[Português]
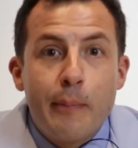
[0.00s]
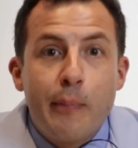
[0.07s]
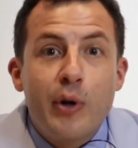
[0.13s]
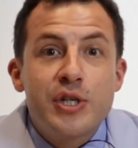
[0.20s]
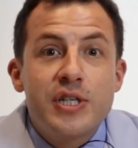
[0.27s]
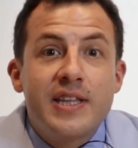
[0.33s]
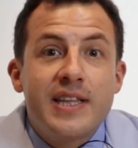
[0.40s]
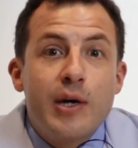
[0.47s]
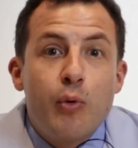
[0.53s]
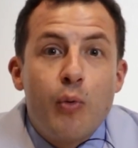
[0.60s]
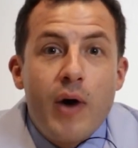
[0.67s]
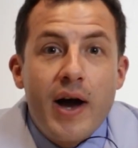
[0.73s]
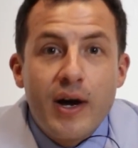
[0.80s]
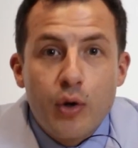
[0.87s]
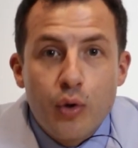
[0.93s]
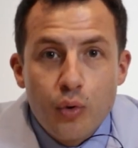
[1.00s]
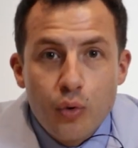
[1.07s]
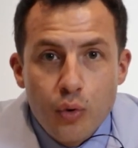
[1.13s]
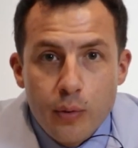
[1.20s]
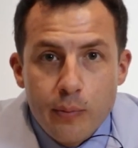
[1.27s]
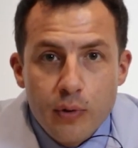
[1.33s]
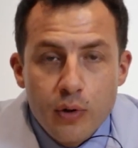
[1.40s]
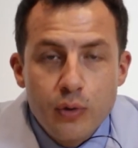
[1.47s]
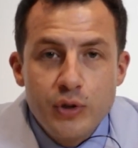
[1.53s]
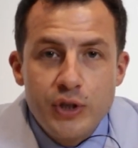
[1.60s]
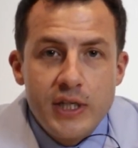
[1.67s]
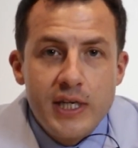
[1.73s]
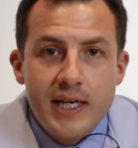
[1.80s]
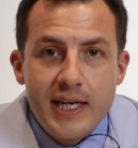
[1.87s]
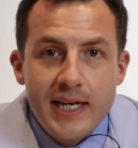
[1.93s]
pode ter um acúmulo
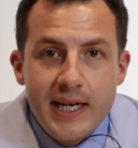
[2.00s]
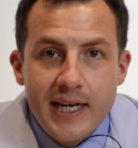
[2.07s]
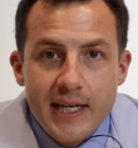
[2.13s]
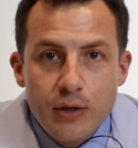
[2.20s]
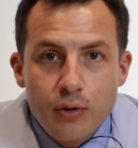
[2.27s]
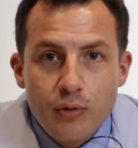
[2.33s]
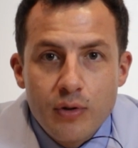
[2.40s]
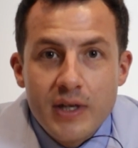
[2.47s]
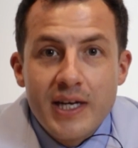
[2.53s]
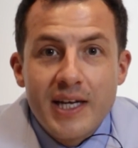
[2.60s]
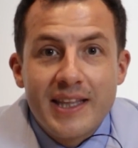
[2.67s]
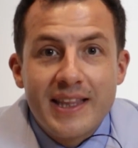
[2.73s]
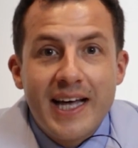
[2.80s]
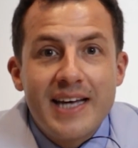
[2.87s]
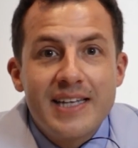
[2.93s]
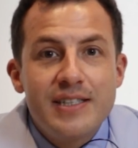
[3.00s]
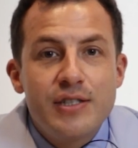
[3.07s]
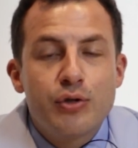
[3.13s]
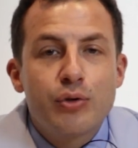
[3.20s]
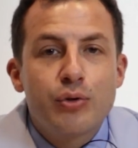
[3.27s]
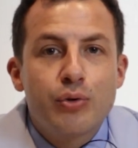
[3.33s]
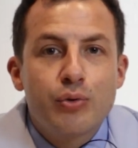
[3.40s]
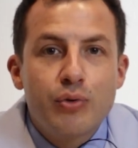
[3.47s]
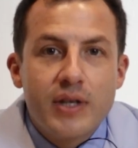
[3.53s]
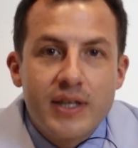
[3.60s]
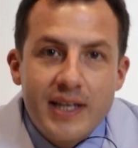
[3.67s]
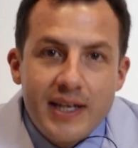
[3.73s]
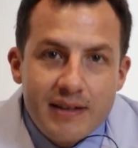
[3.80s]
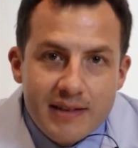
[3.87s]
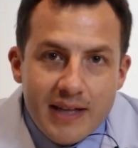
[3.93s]
de líquido na estrutura
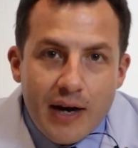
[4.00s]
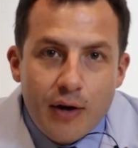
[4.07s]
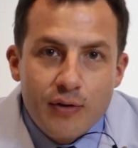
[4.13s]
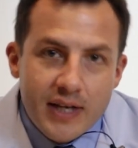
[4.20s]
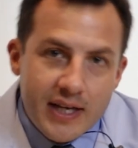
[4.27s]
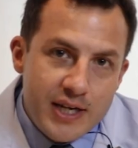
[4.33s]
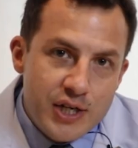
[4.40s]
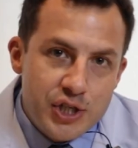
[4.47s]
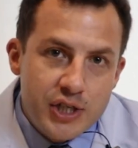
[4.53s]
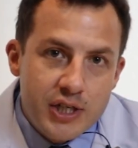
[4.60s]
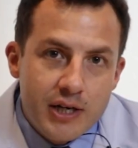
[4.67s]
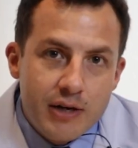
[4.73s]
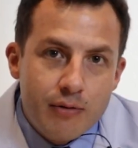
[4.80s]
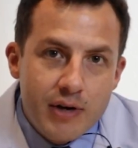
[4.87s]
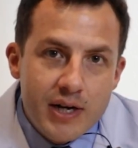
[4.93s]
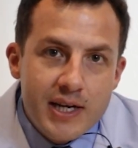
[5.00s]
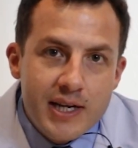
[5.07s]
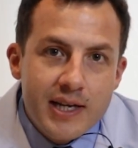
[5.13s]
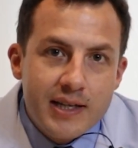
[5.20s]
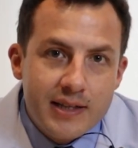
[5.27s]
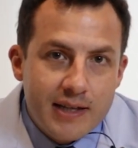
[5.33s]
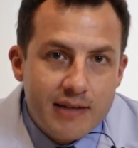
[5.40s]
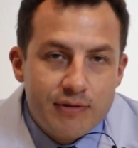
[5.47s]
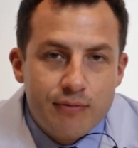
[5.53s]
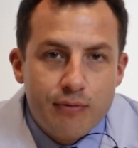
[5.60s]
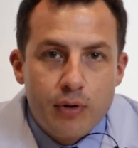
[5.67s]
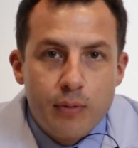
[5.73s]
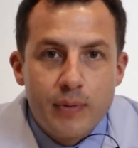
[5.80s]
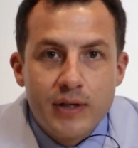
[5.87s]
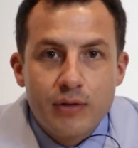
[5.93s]
dental, na região ali que está se
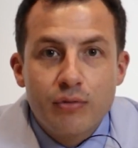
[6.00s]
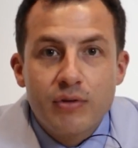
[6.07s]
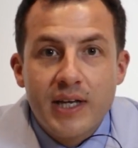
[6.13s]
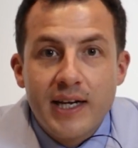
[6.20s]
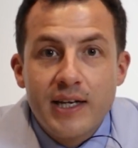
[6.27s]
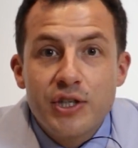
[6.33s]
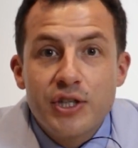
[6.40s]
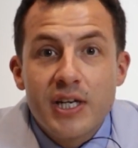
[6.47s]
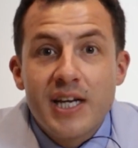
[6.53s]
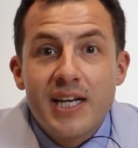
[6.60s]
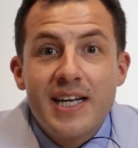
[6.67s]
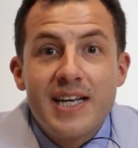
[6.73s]
formando o dente,